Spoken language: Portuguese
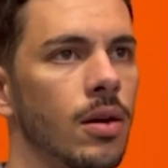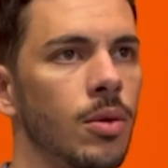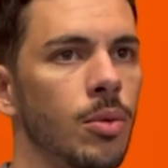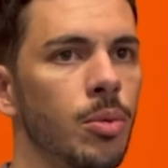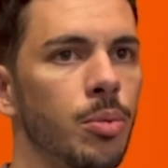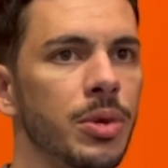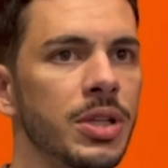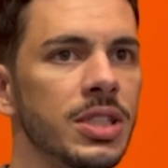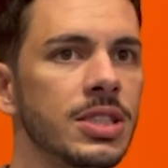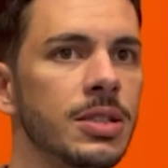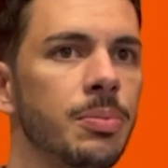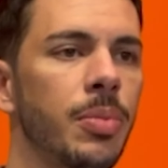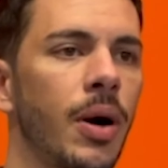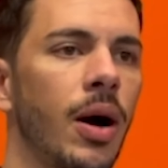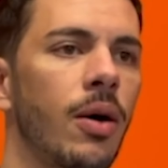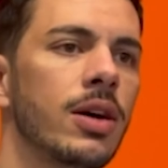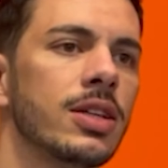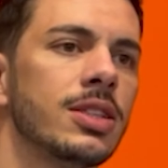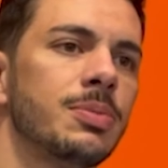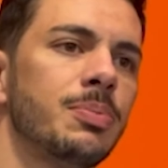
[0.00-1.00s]
o
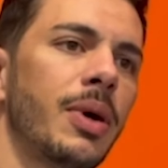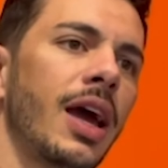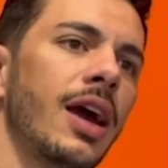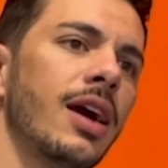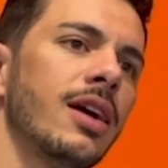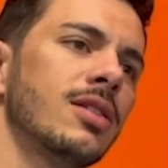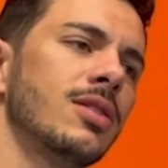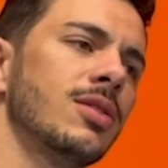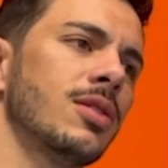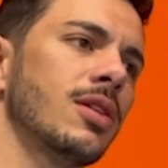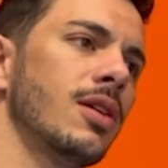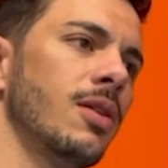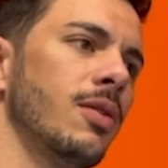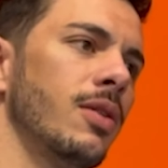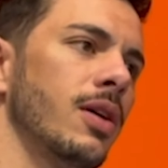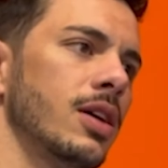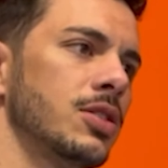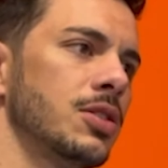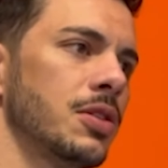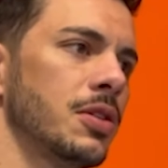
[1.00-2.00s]
principal aspecto que
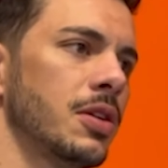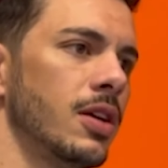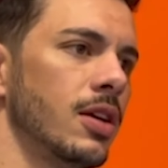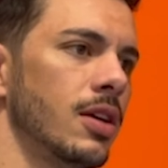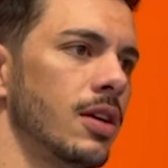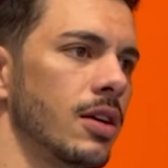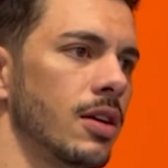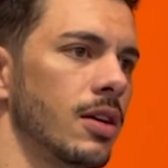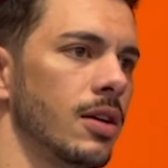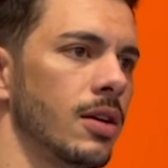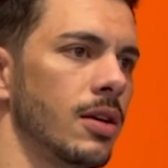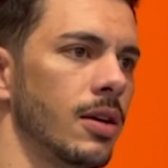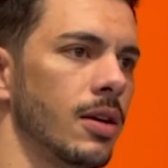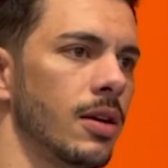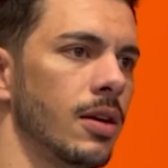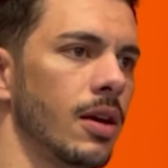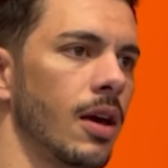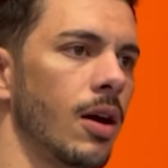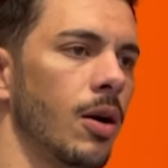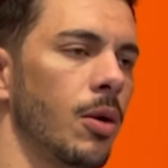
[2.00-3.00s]
eu acho
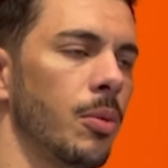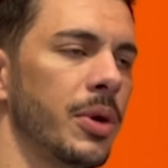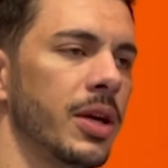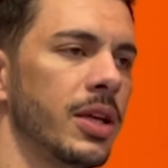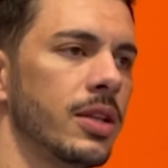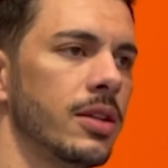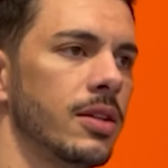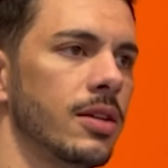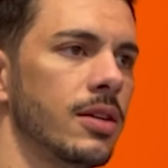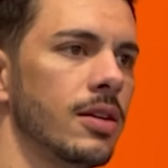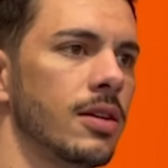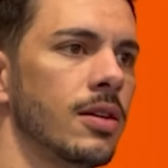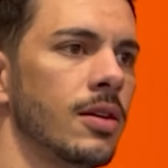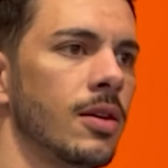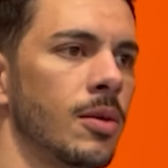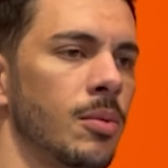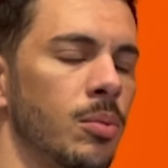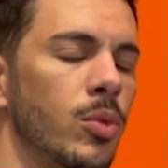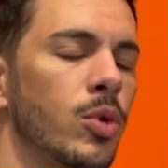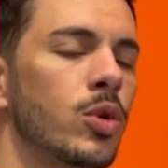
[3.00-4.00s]
que realmente
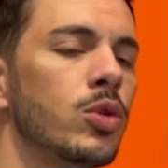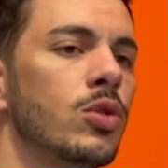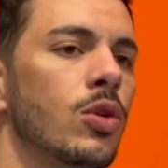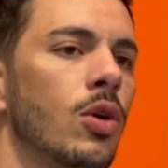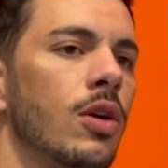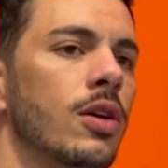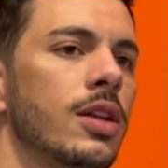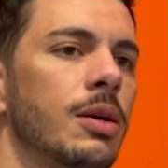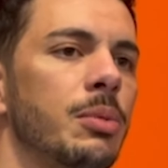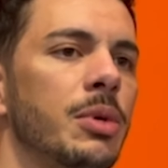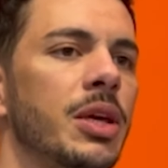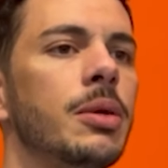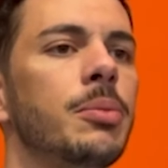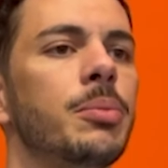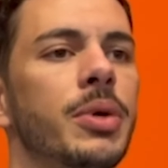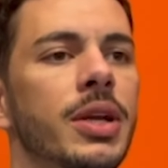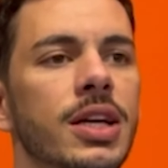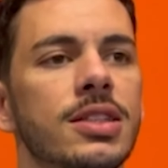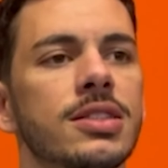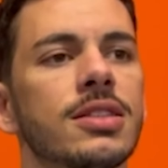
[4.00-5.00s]
mudou na minha
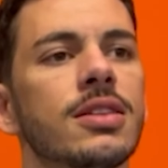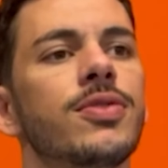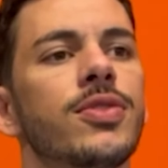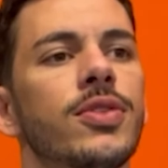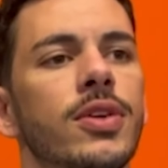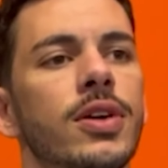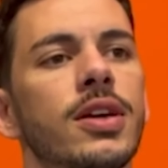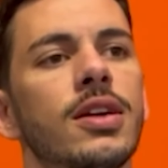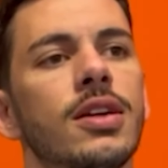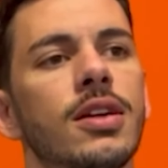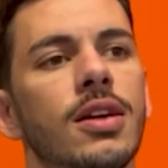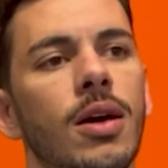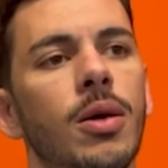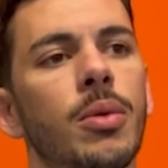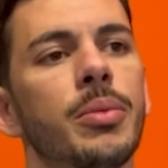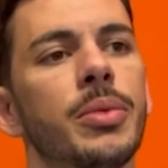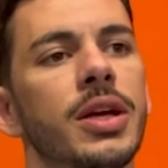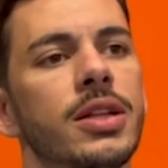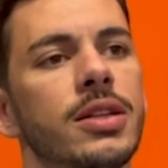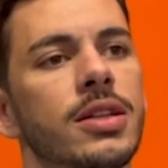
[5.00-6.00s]
empresa foi
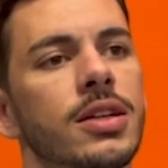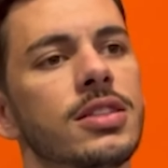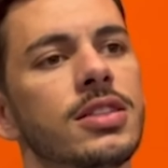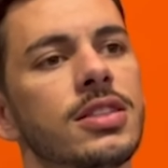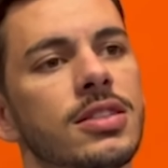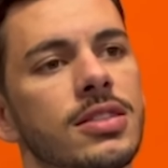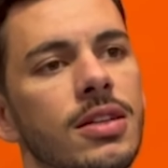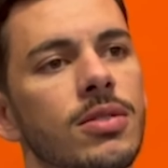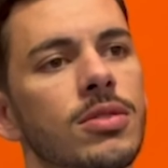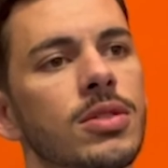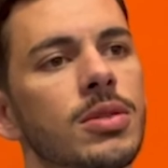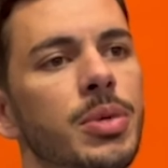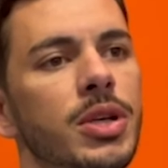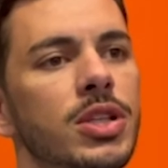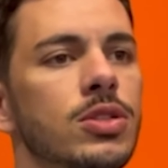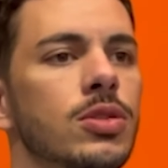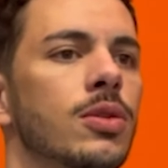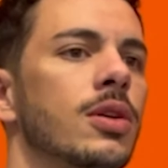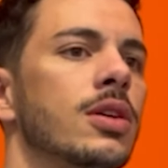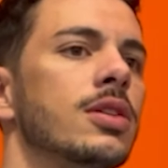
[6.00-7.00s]
realmente a gestão de
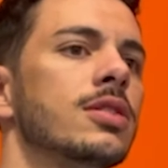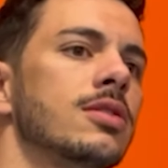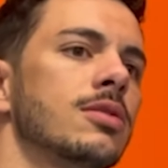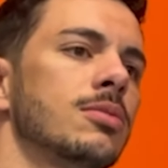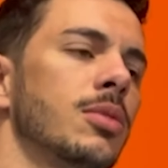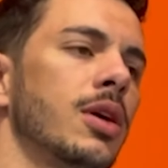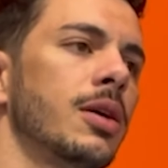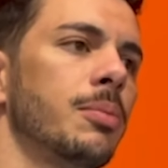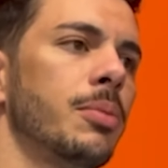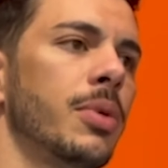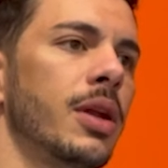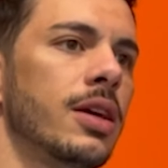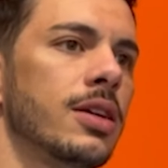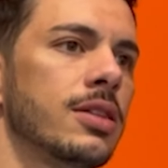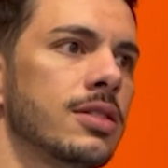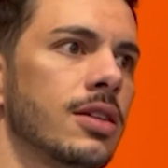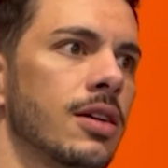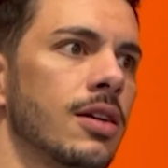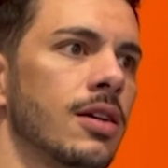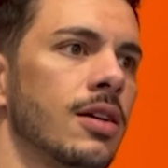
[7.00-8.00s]
pessoas, uma
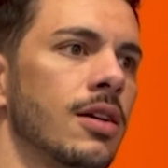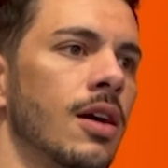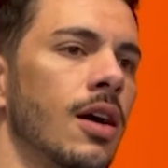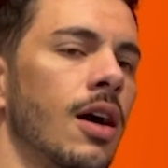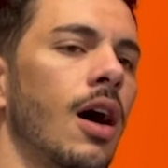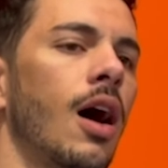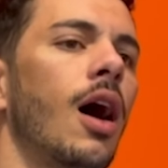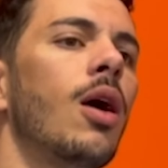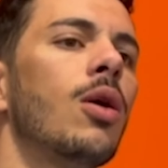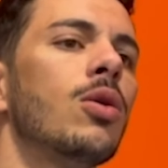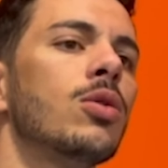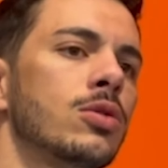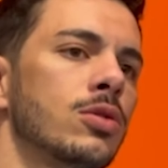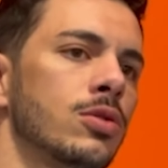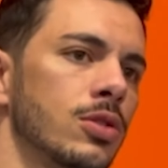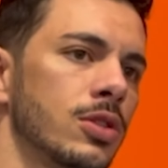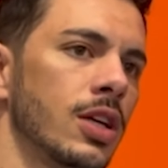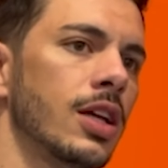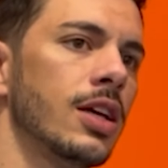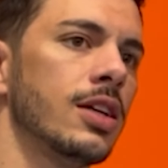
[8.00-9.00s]
empresa
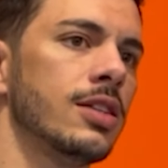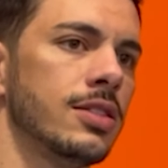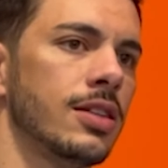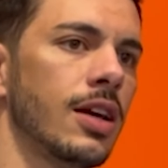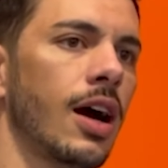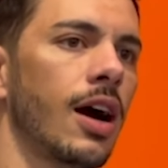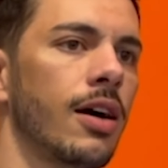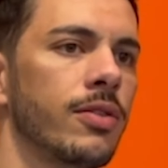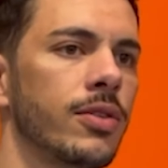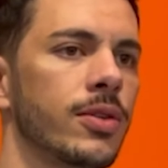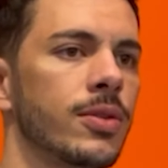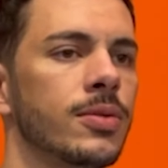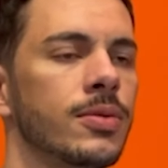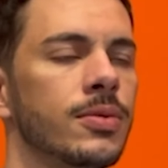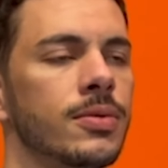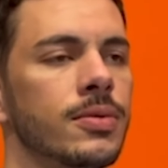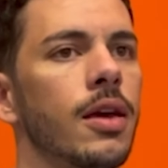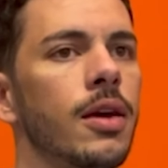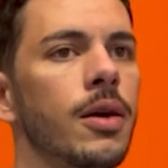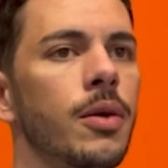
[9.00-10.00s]
autogerenciável.
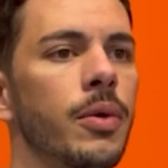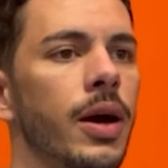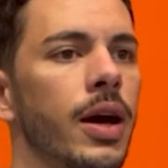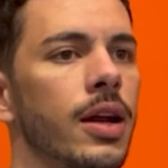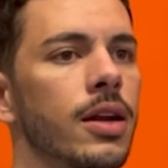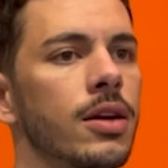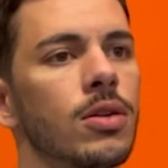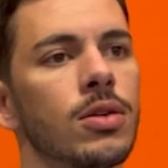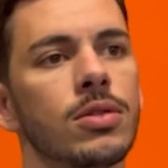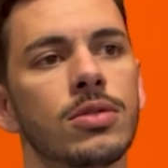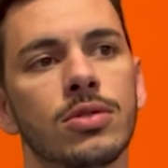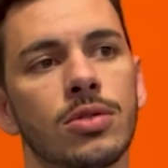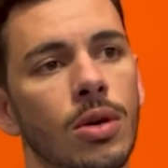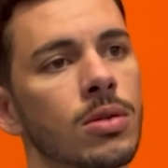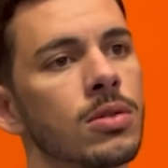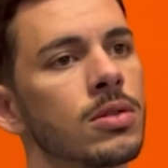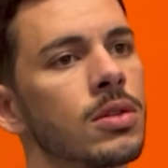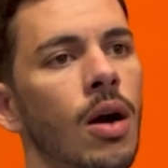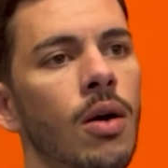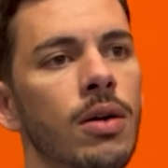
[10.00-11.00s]
Eu era
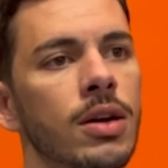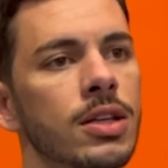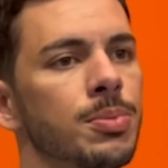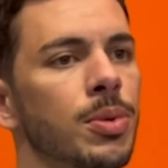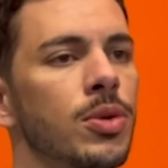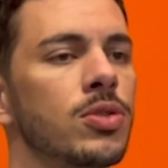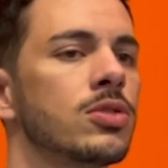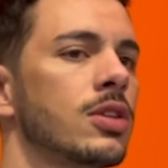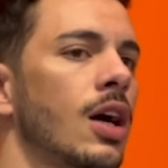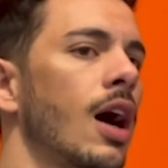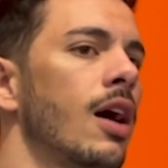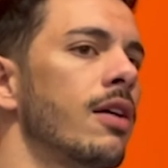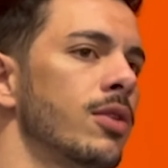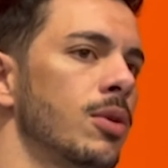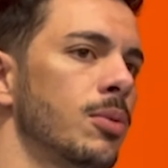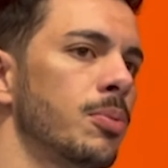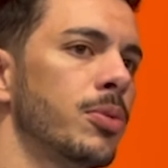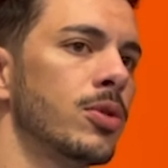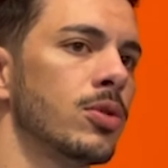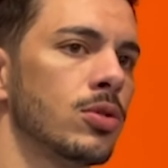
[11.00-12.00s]
total
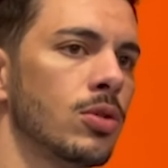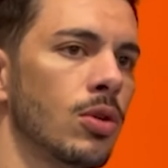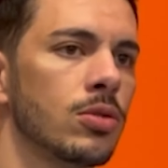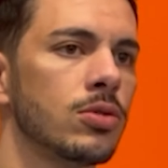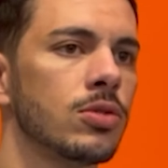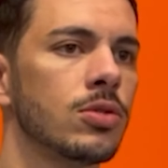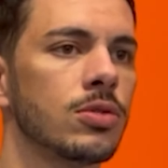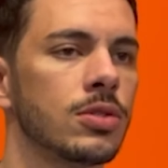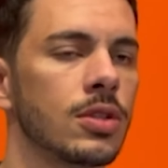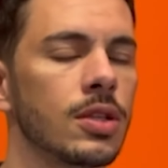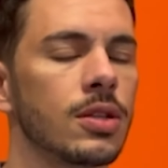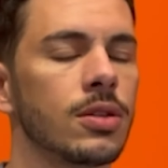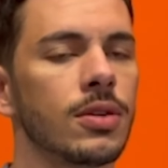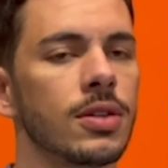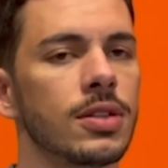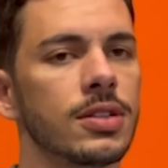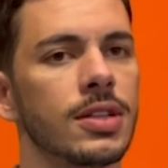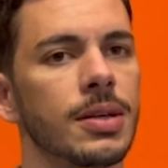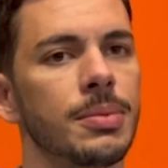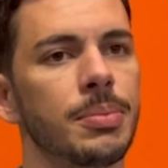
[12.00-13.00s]
responsável por todos os
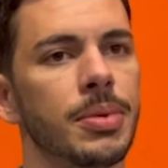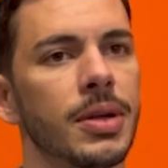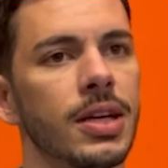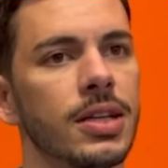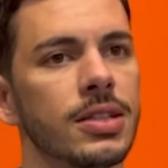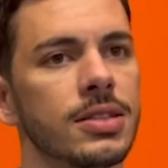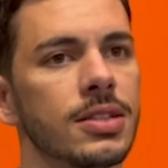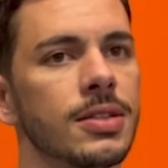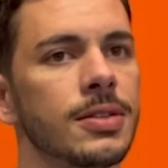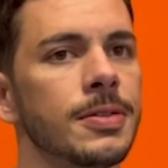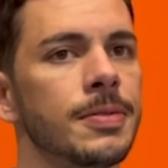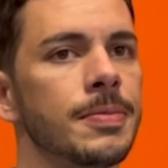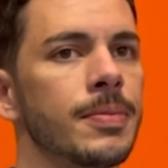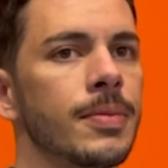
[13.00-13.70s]
setores da empresa